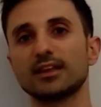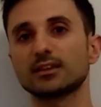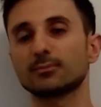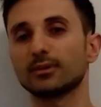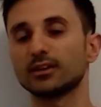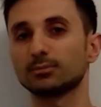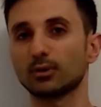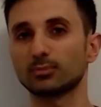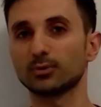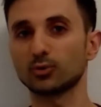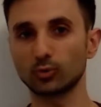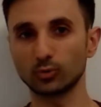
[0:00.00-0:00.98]
per i
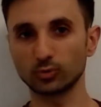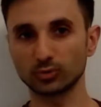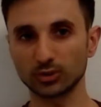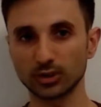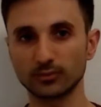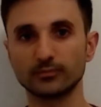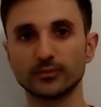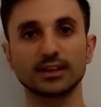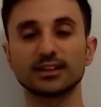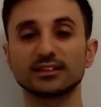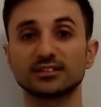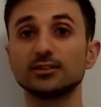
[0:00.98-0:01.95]
propri corti,
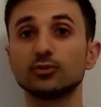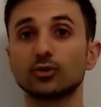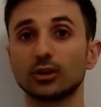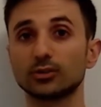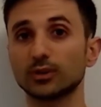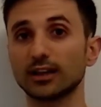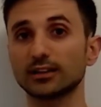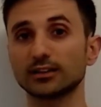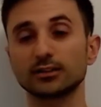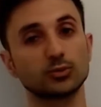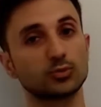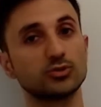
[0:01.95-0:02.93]
nella singola durata
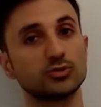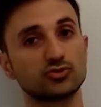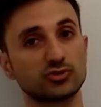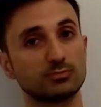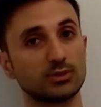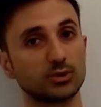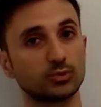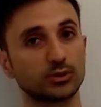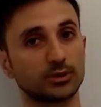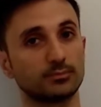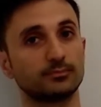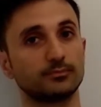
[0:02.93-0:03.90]
di 15
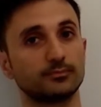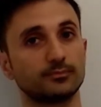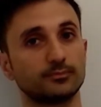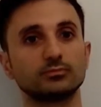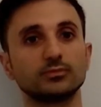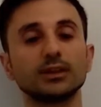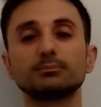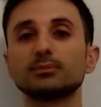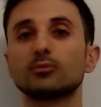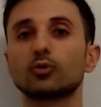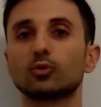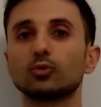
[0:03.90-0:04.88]
minuti. Nel
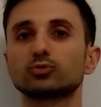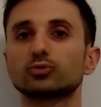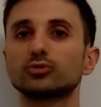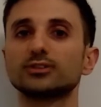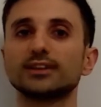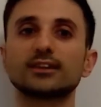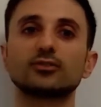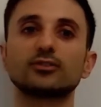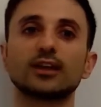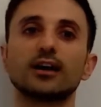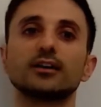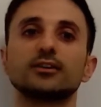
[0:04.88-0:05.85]
primo corto, diretto
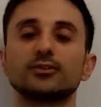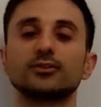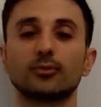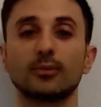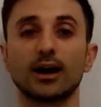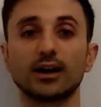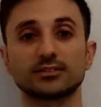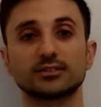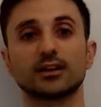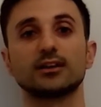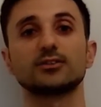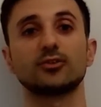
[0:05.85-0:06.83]
da
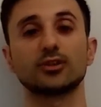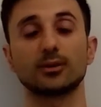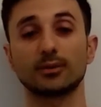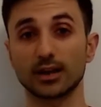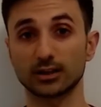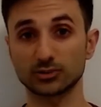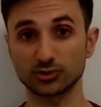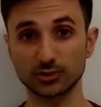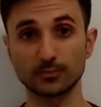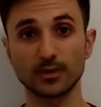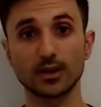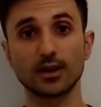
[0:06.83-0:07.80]
Hiromasa
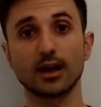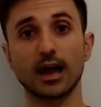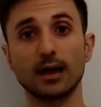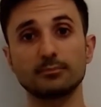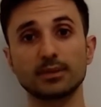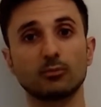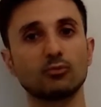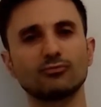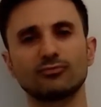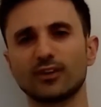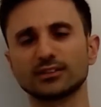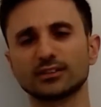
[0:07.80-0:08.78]
Yonebayashi, abbiamo un
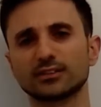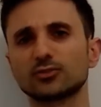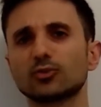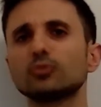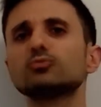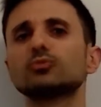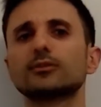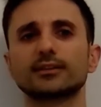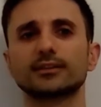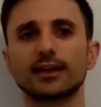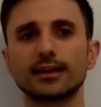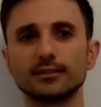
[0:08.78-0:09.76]
fantasy con due
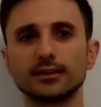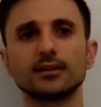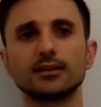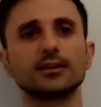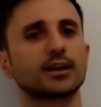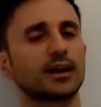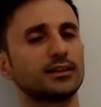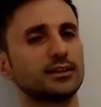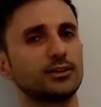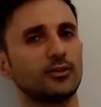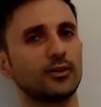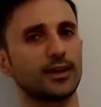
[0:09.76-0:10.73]
fratelli
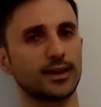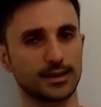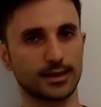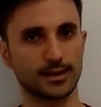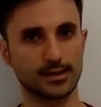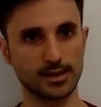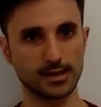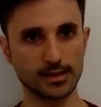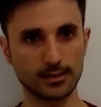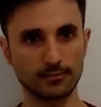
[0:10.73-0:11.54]
Canino e Canini,